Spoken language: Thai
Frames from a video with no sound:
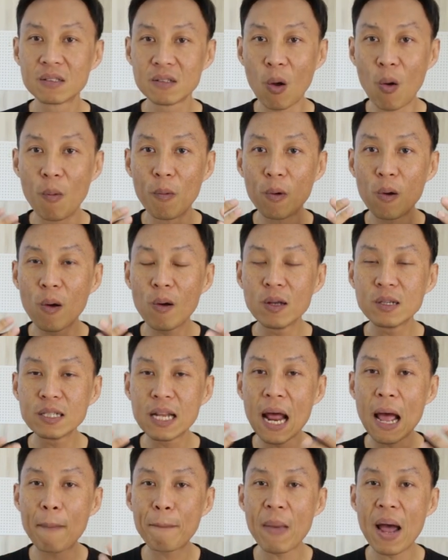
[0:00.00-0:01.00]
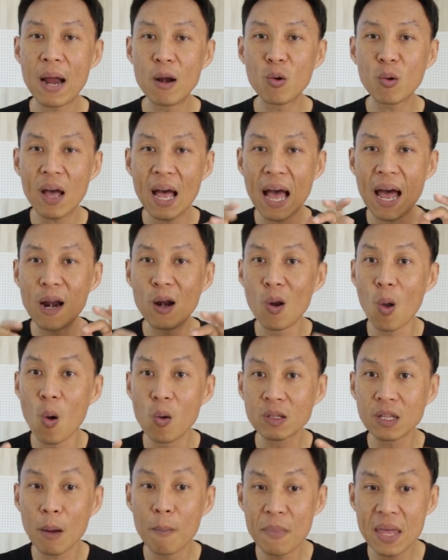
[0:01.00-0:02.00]
ส่งโฆษณาไปลูกค้าล
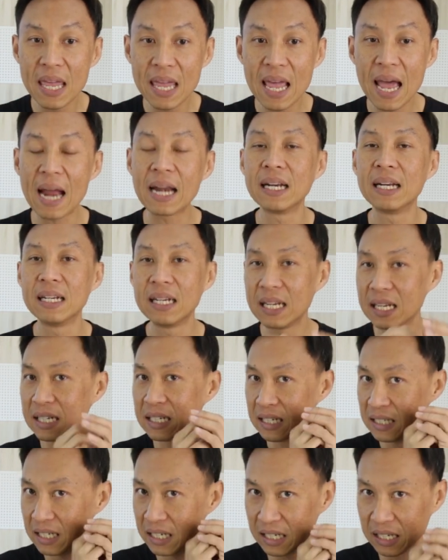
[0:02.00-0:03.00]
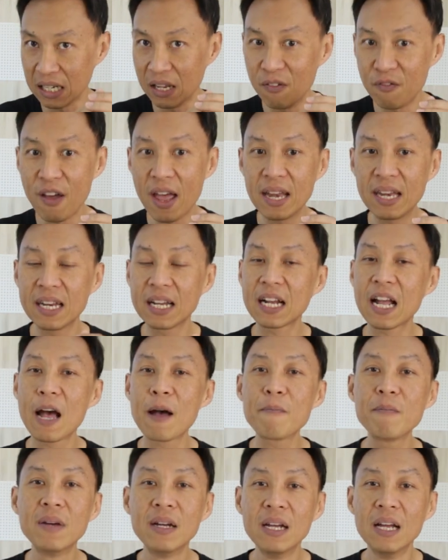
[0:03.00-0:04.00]
งทะเบียนนี่คือหนึ่งอีเวนต์นะค
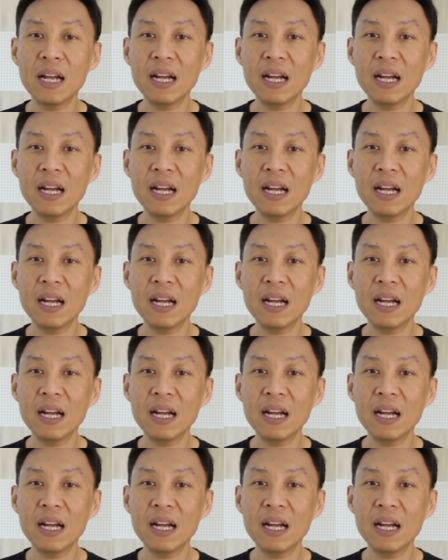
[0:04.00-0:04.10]
รับ